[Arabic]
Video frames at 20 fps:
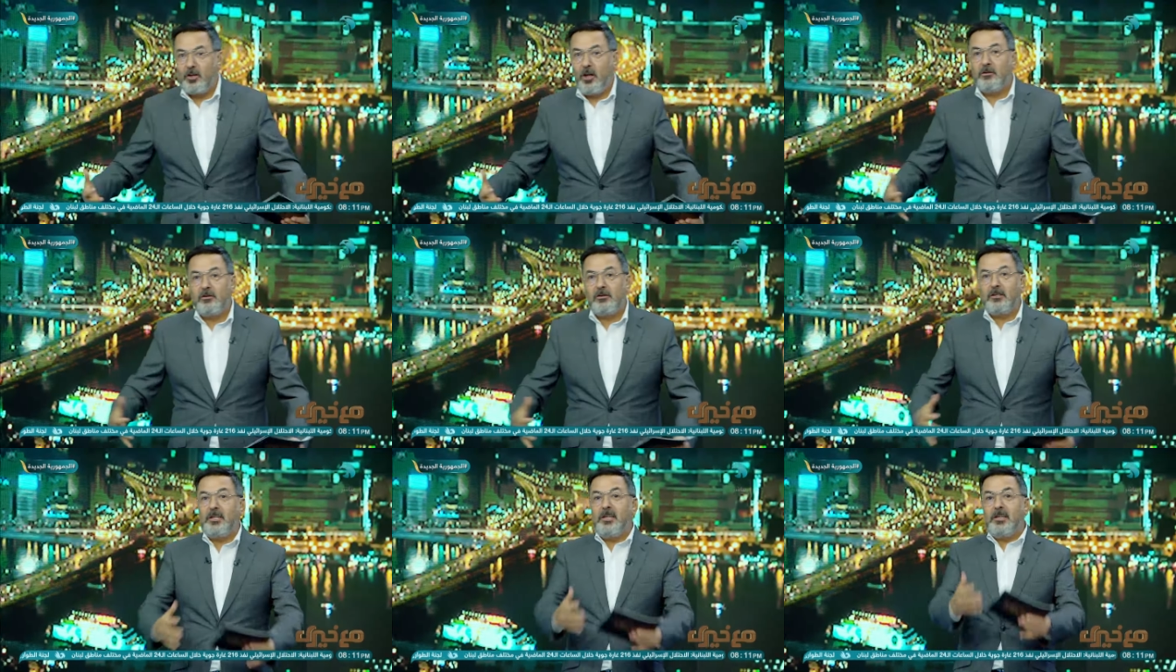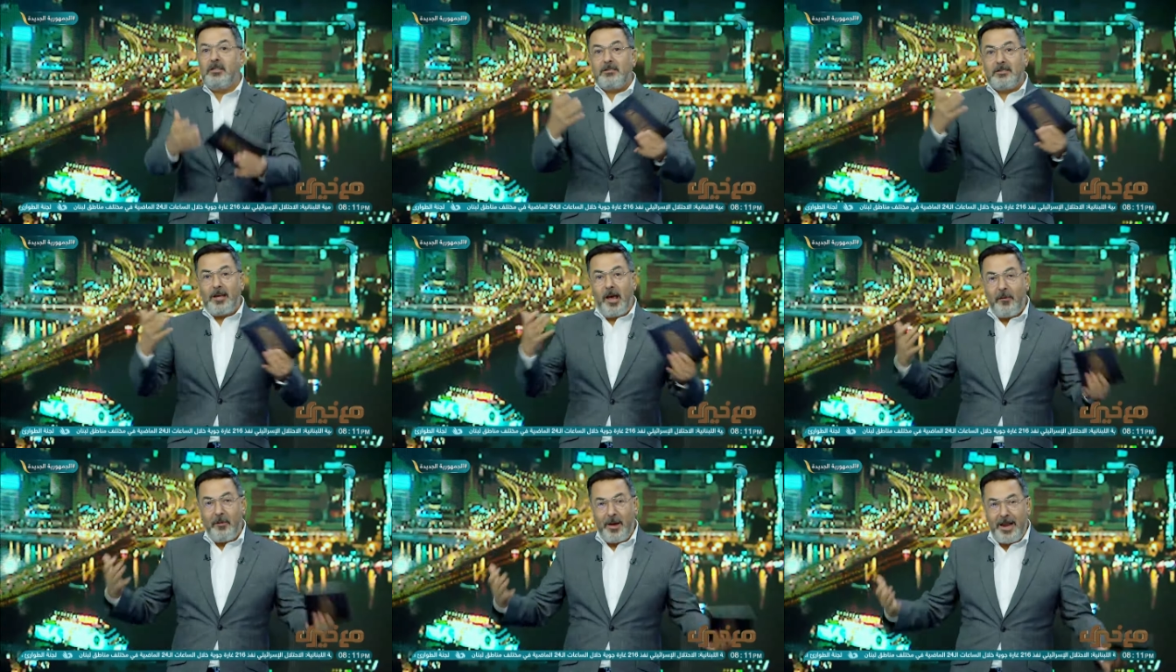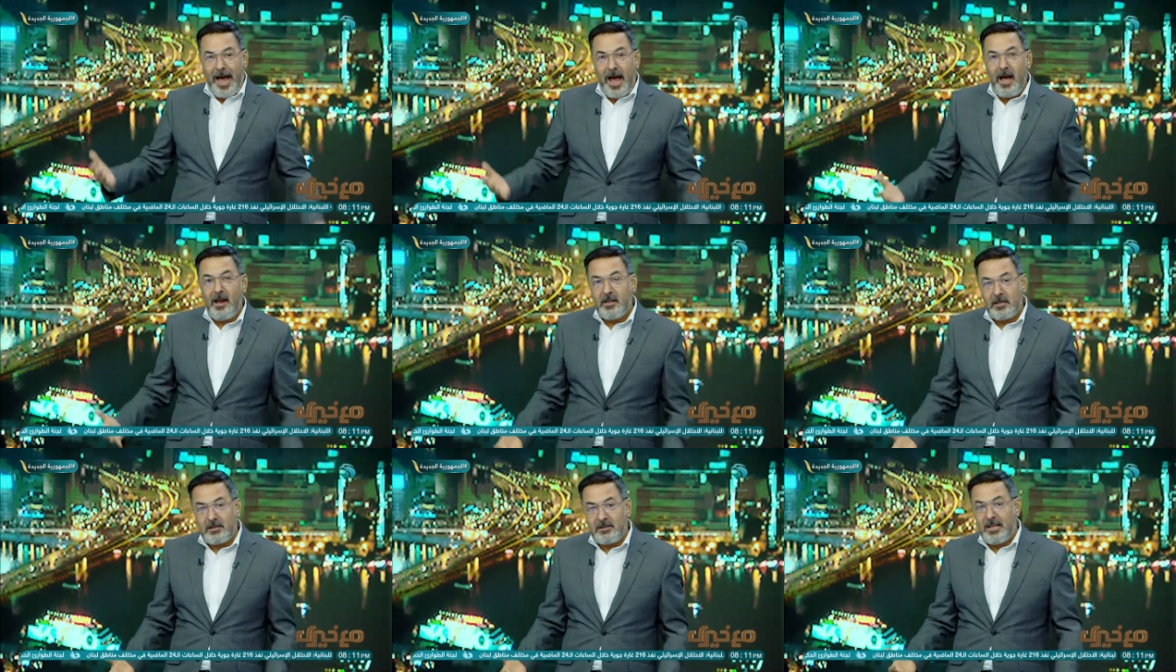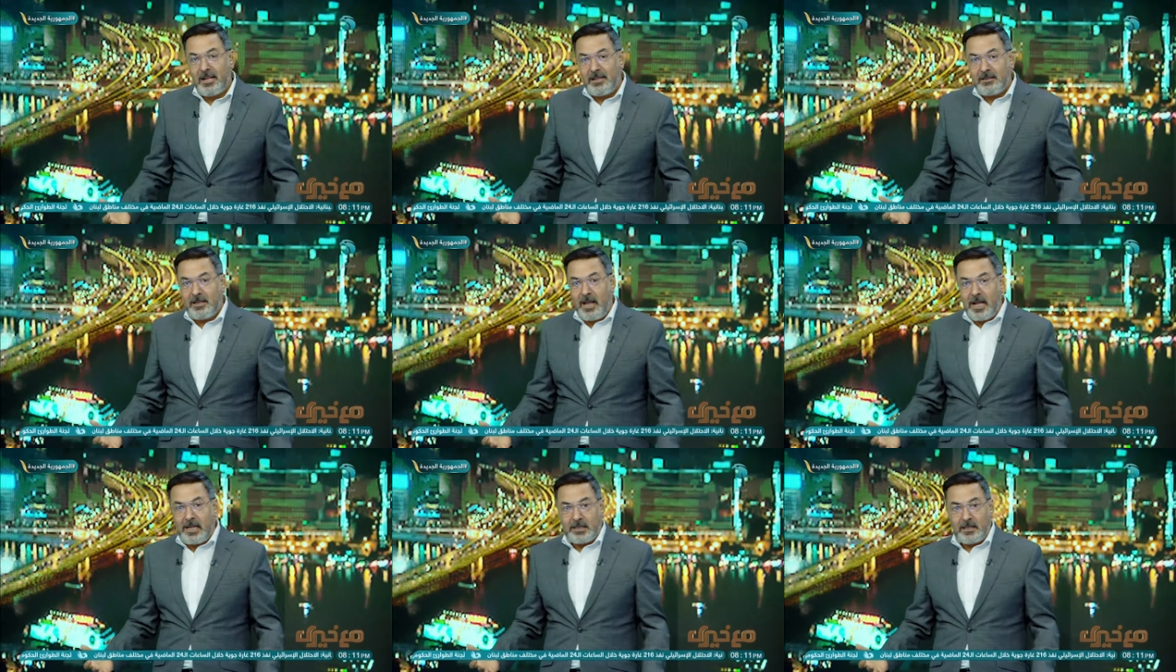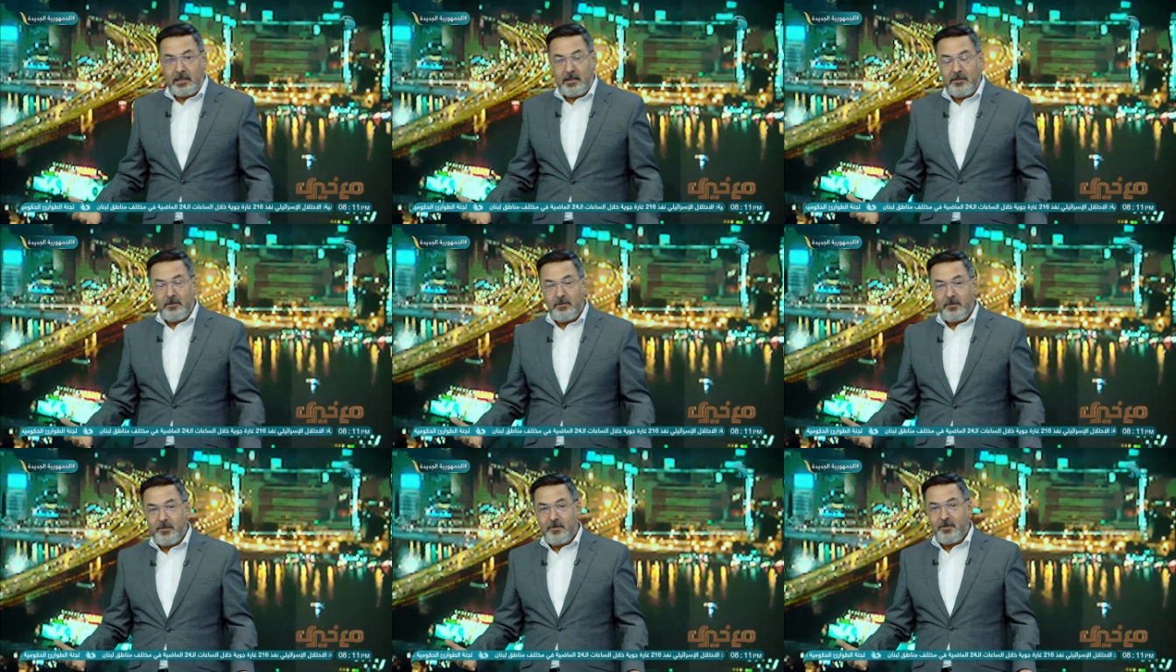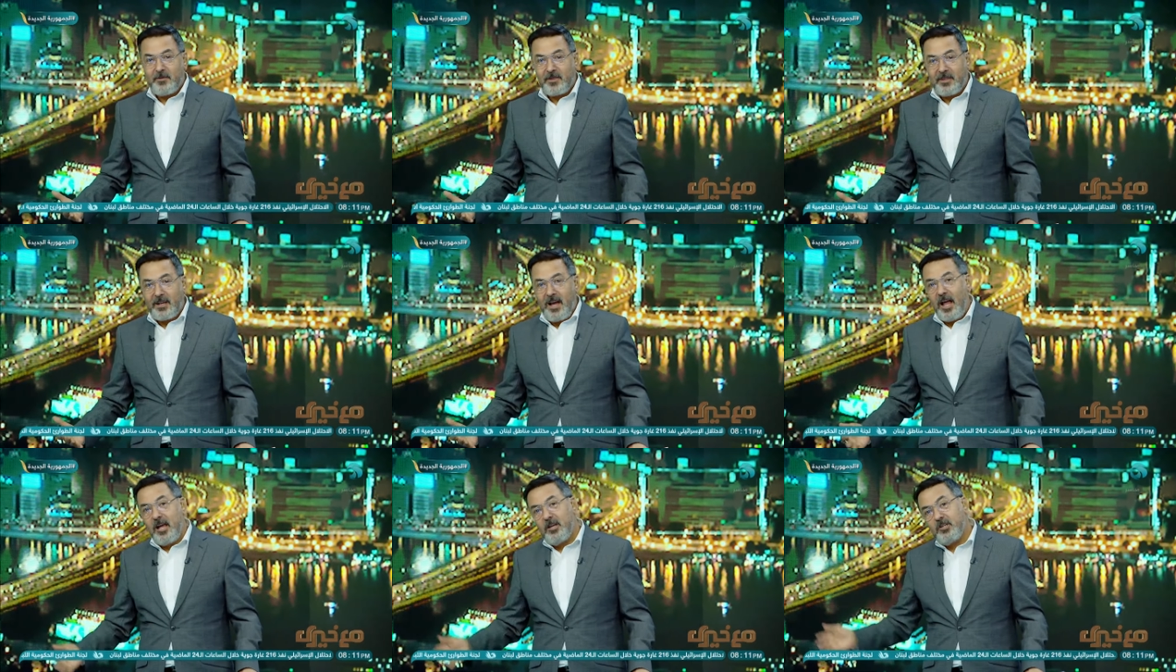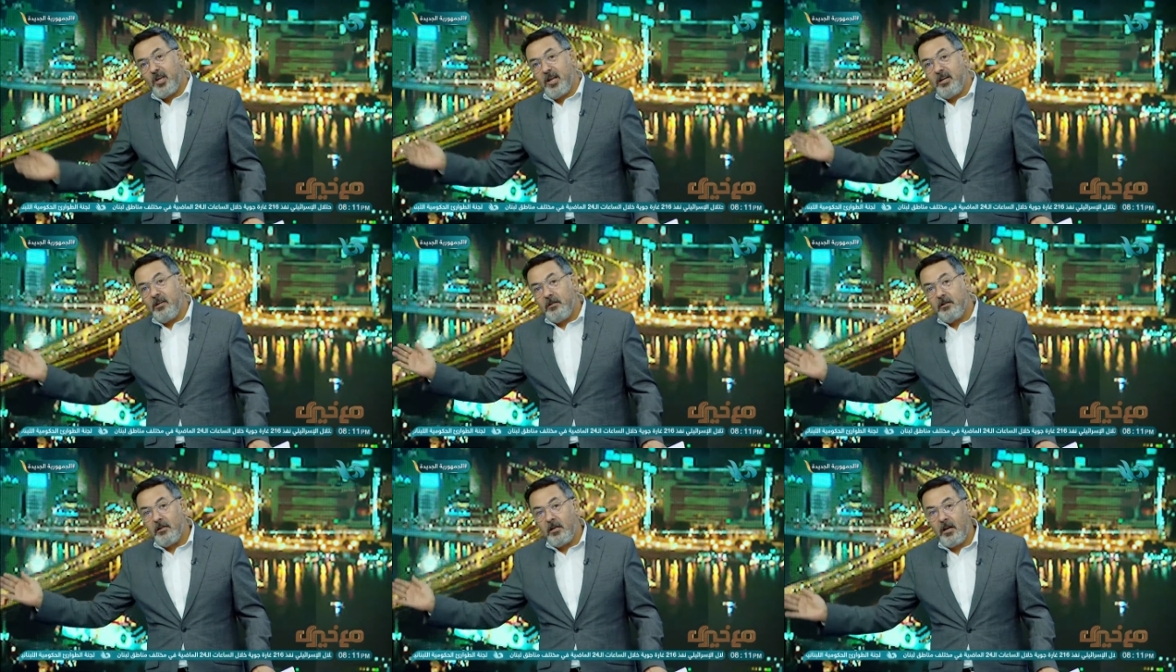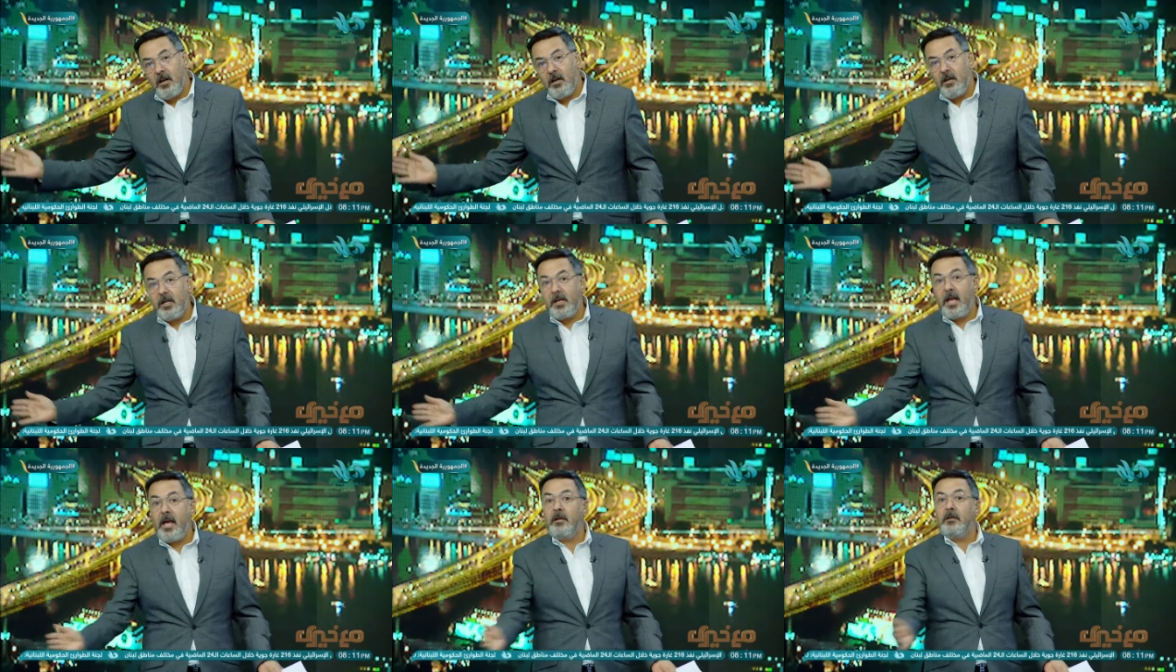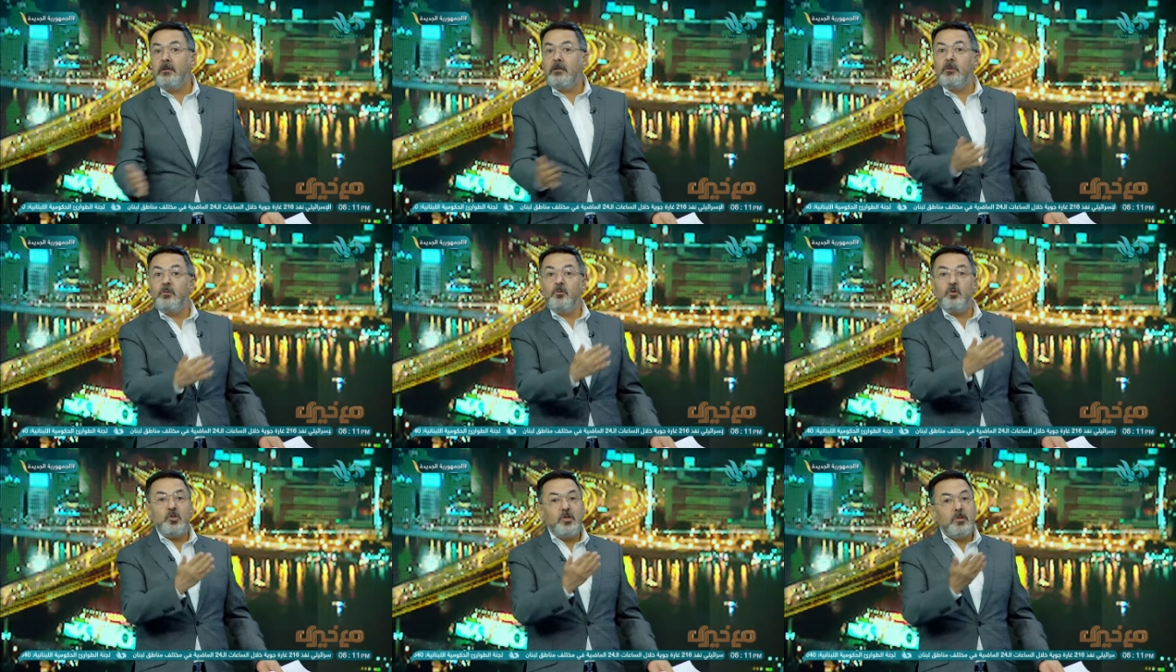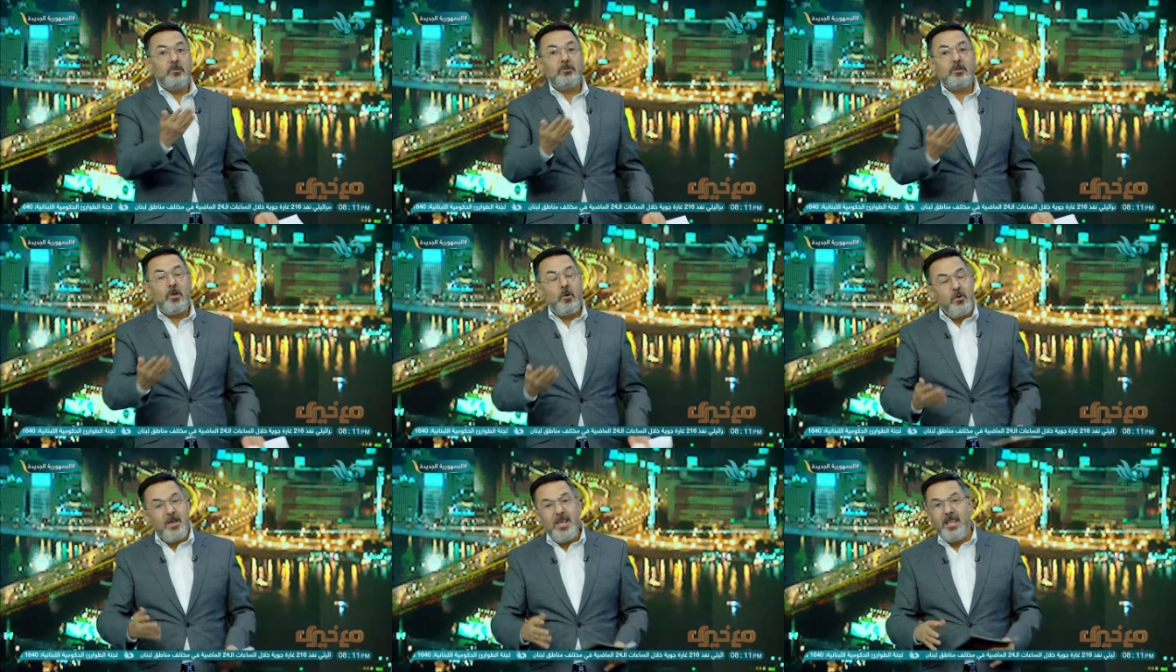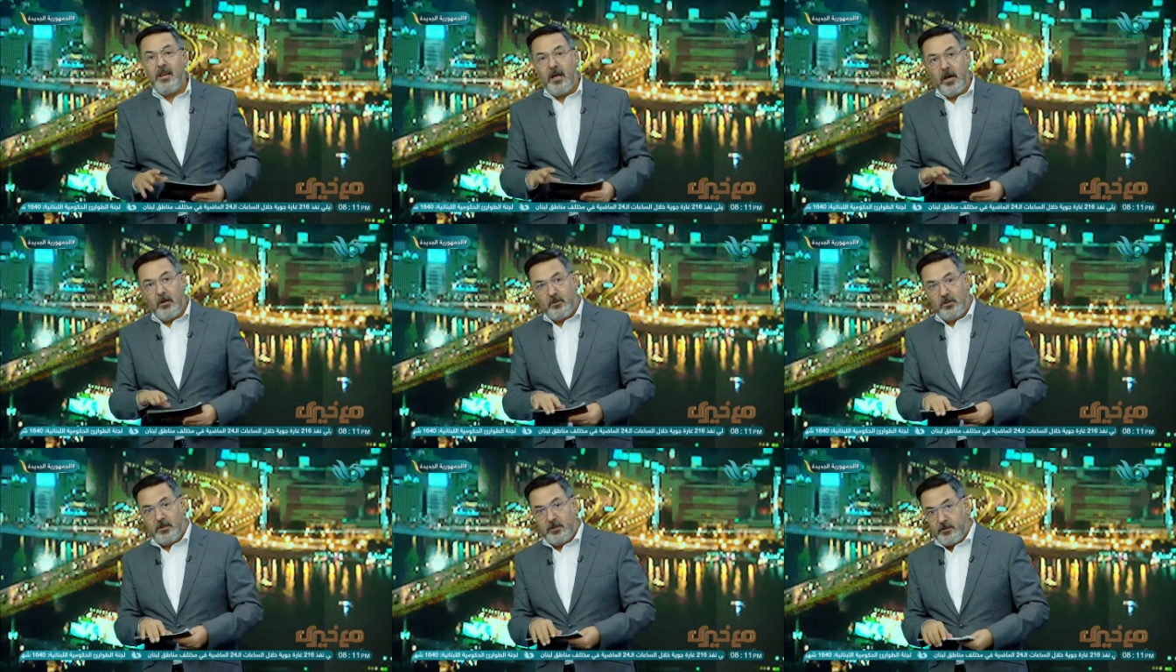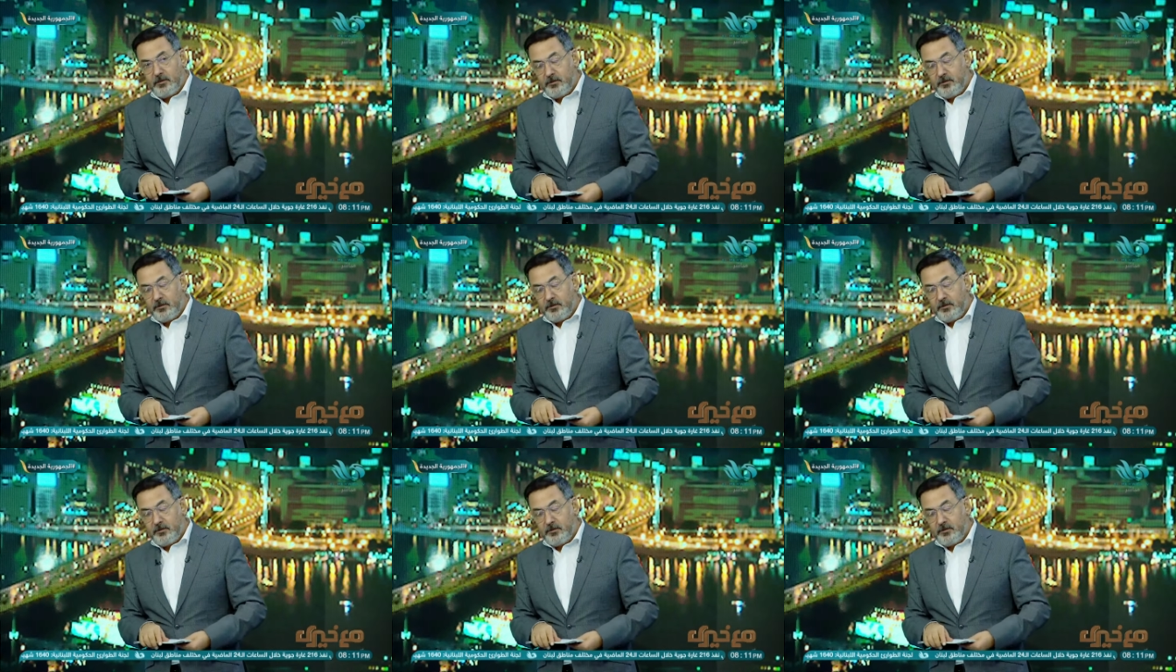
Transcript: تنطيط زي ما الاهلي اتنطط عشان اللي جاي الموسم طويل قوي